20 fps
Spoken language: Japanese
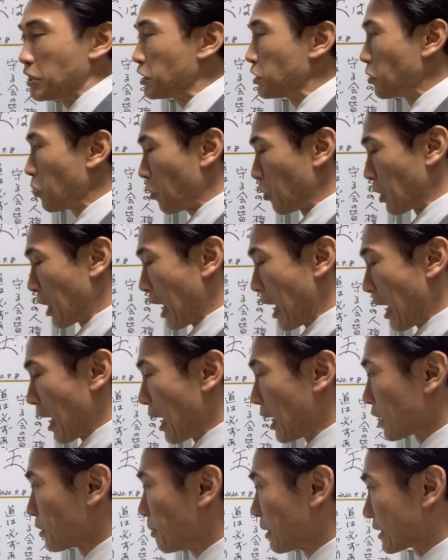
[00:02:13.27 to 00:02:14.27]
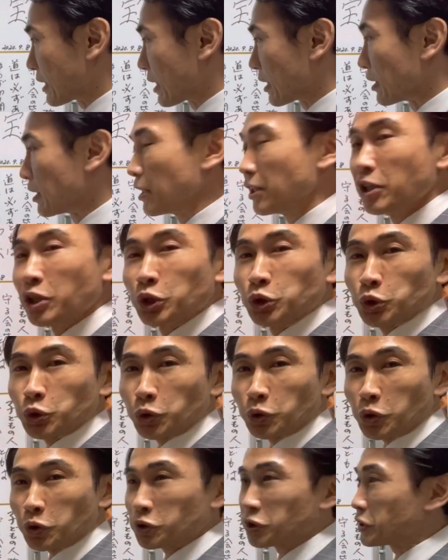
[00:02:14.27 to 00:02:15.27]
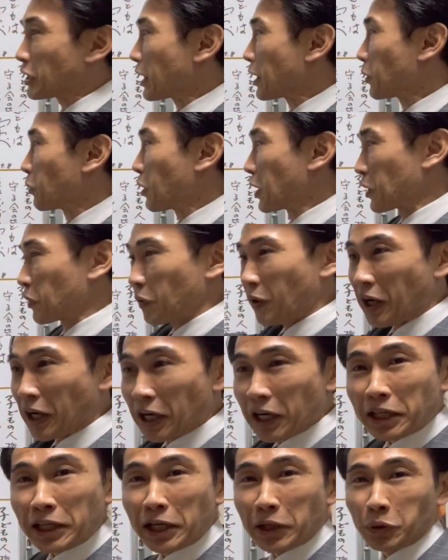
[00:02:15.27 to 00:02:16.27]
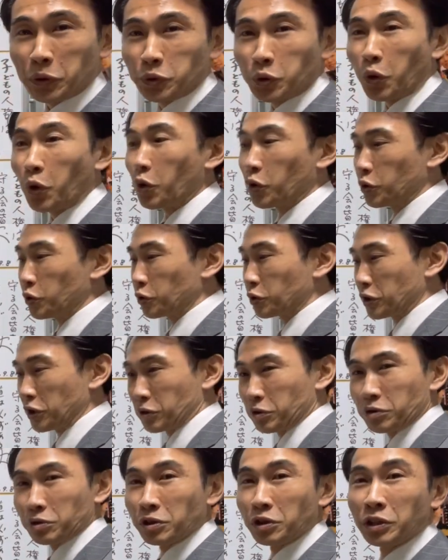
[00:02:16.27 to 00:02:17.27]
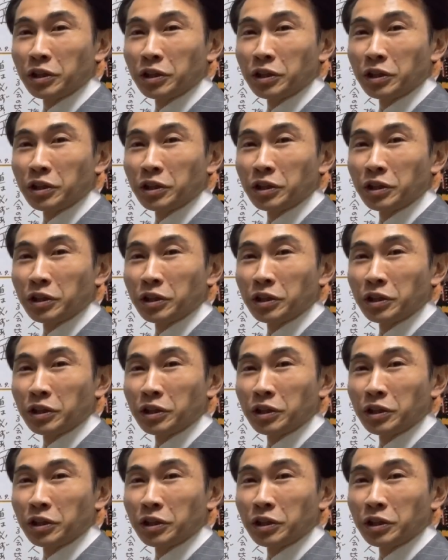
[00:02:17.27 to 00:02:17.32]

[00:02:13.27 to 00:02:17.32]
いようがありません。そのくせわけのわからないことを言ってくる。